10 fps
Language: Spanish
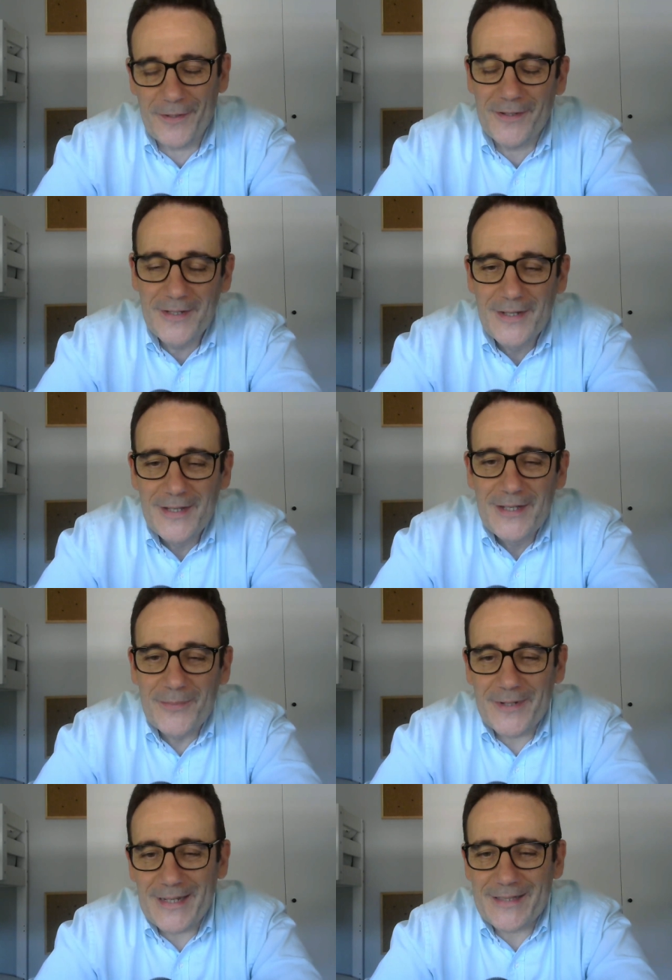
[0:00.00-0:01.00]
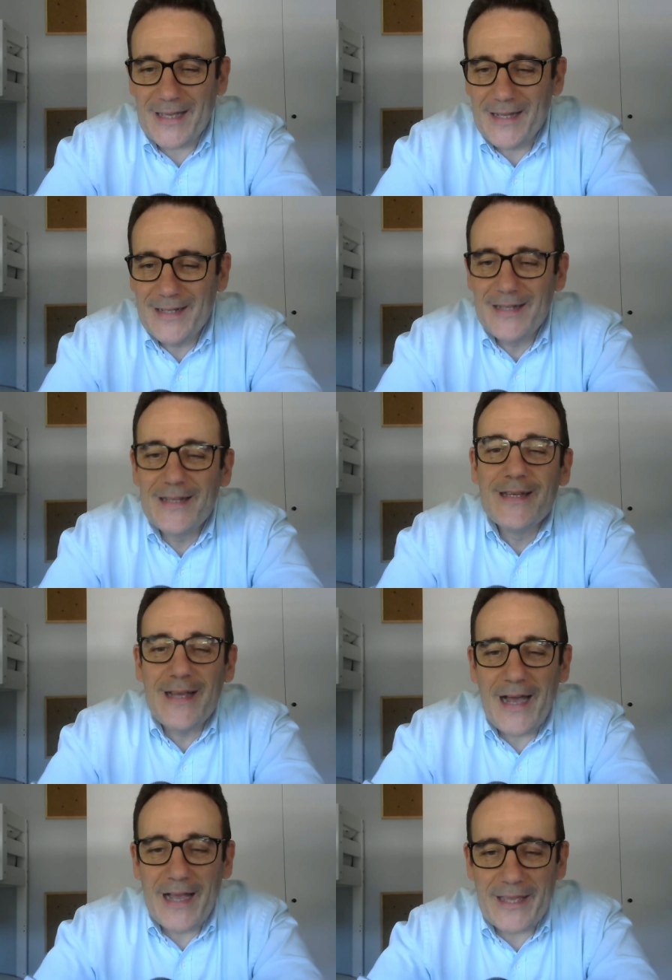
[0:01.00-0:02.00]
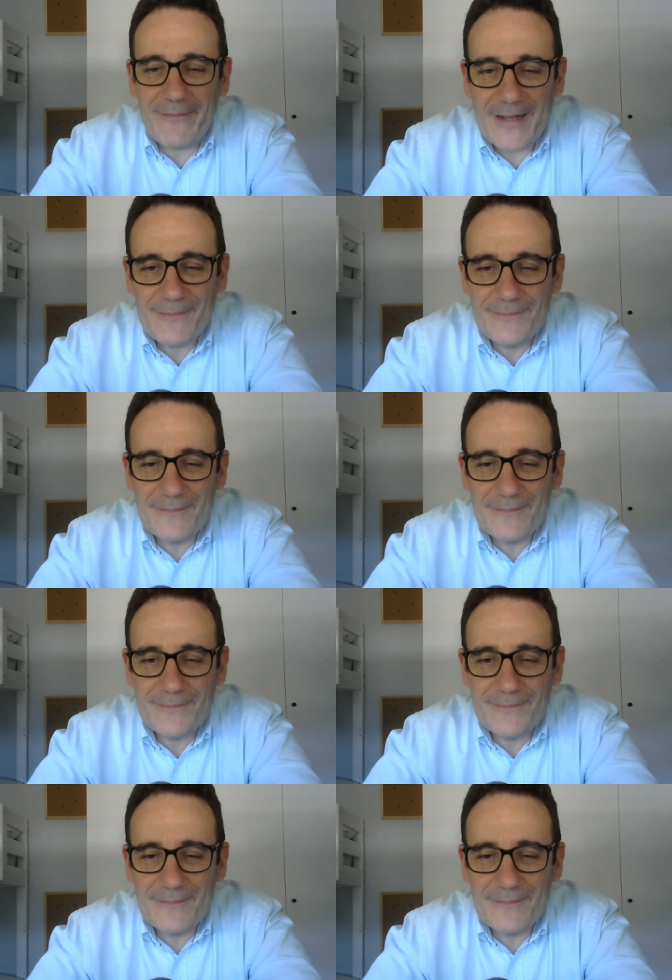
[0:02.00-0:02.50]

Bueno, pues ya está allá va.